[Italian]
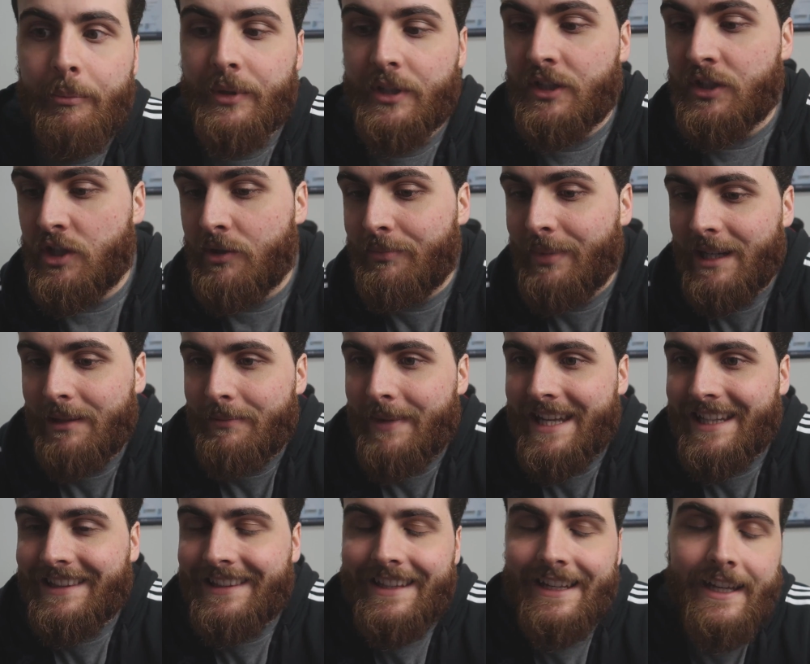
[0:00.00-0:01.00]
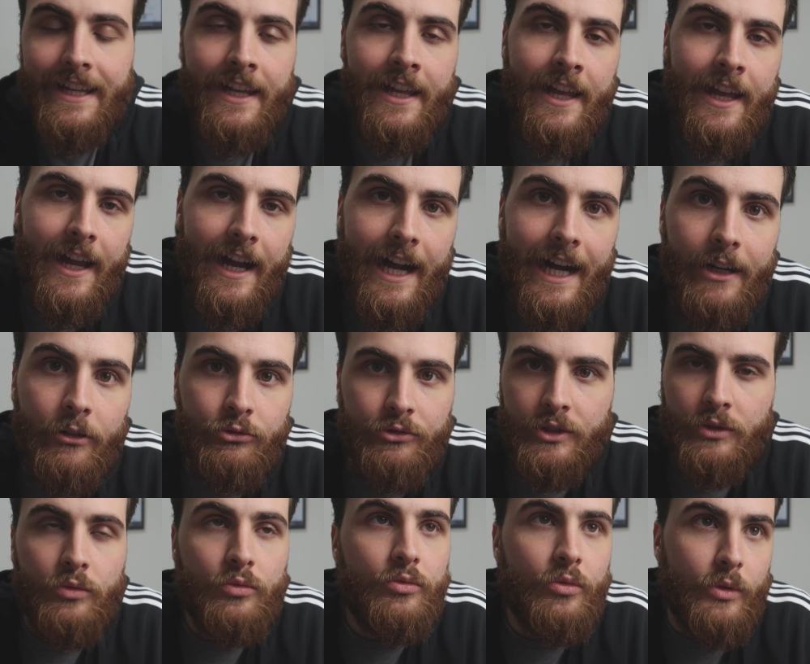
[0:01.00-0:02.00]
principalmente ha
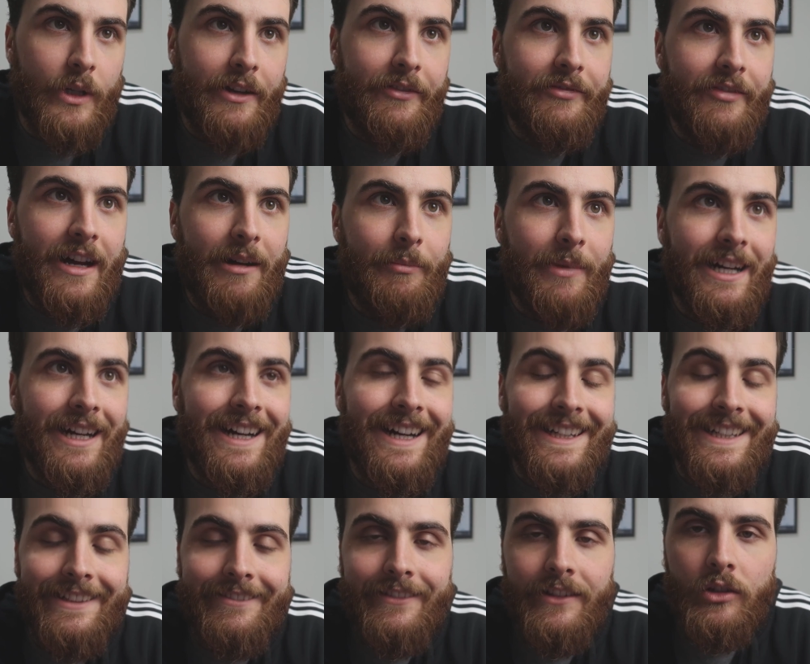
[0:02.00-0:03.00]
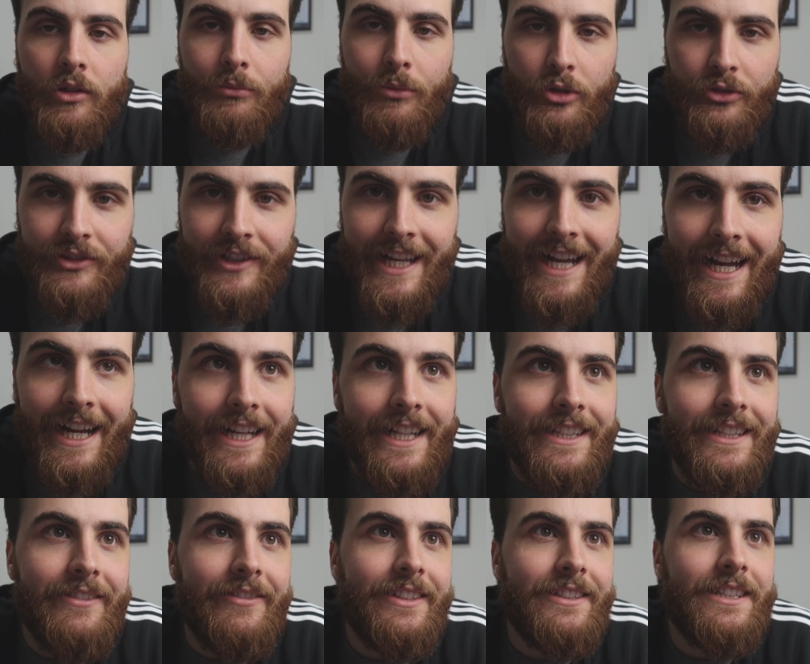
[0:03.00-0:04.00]
ottenuto una fama a livello mondiale,
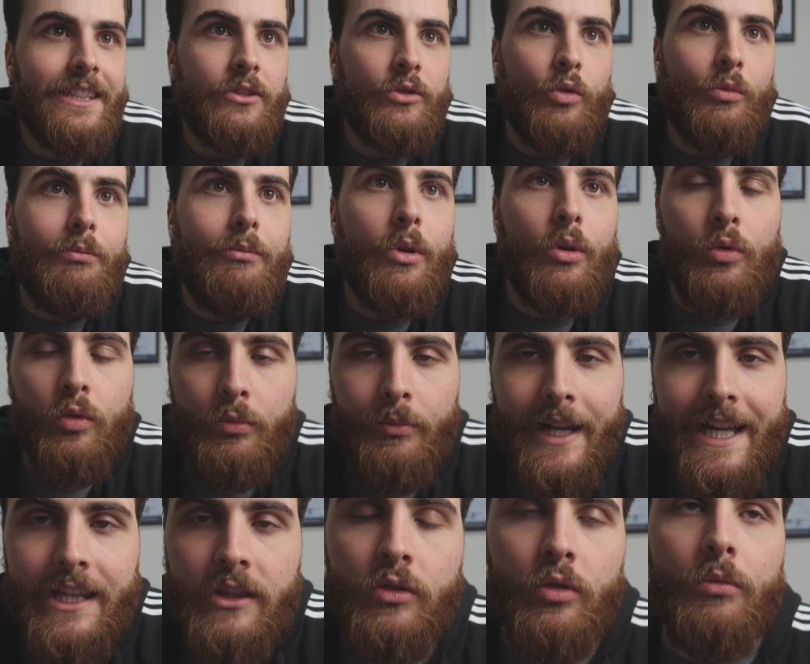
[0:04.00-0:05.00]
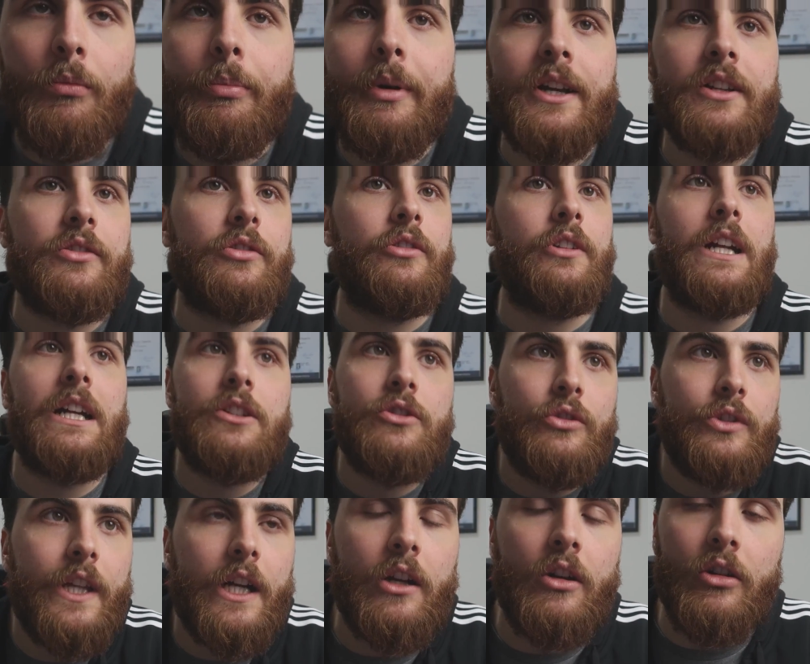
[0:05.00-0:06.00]
è diventato un monumento, un
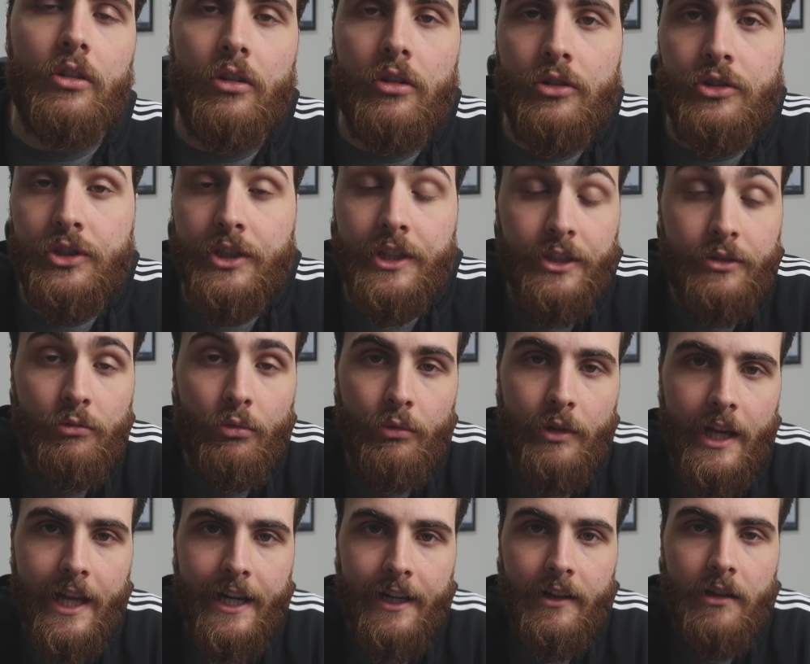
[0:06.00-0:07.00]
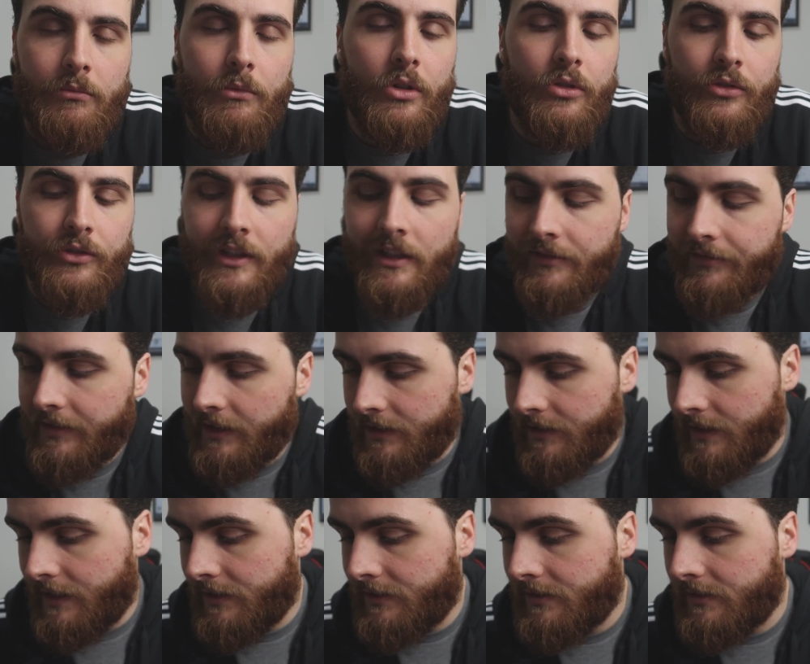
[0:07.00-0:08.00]
personaggio da conoscere e studiare nel mondo del
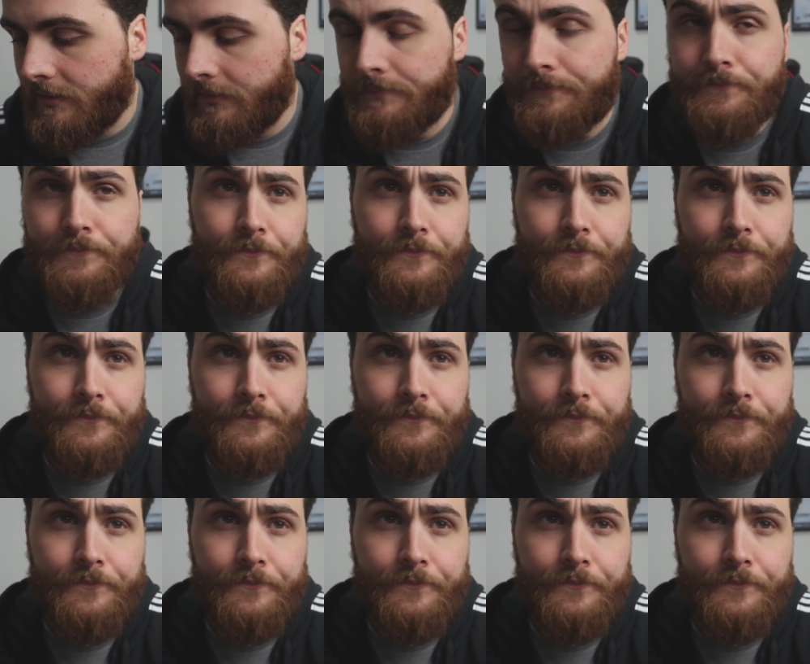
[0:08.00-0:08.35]
fitness.